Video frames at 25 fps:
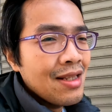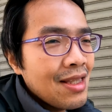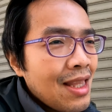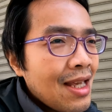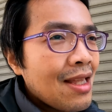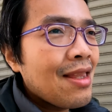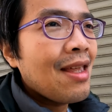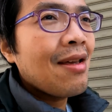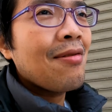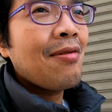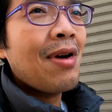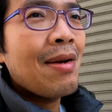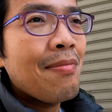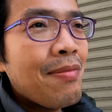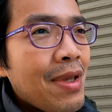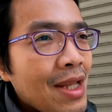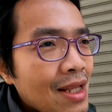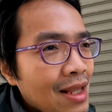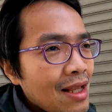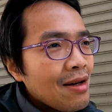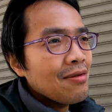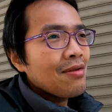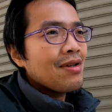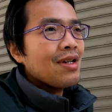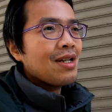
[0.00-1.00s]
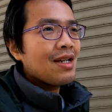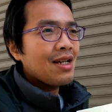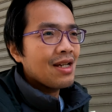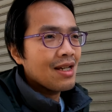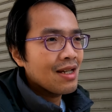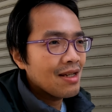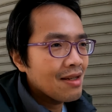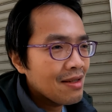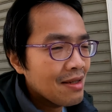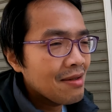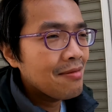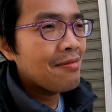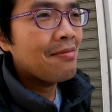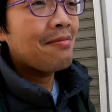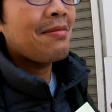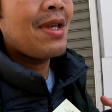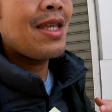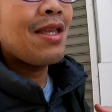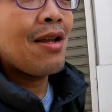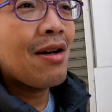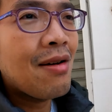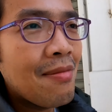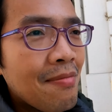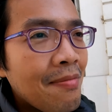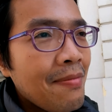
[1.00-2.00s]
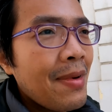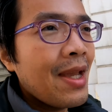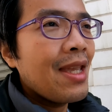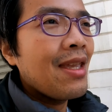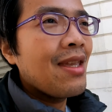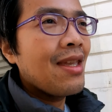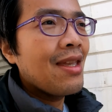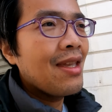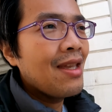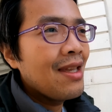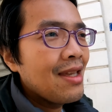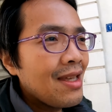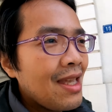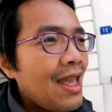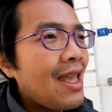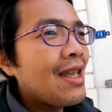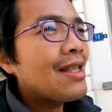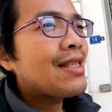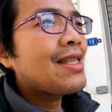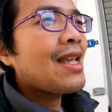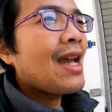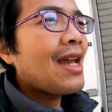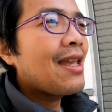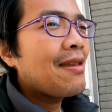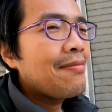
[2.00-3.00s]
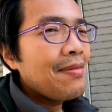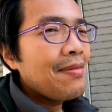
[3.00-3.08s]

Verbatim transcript: แต่ความผิดเราก็คือไม่ยอมไปเอะใจ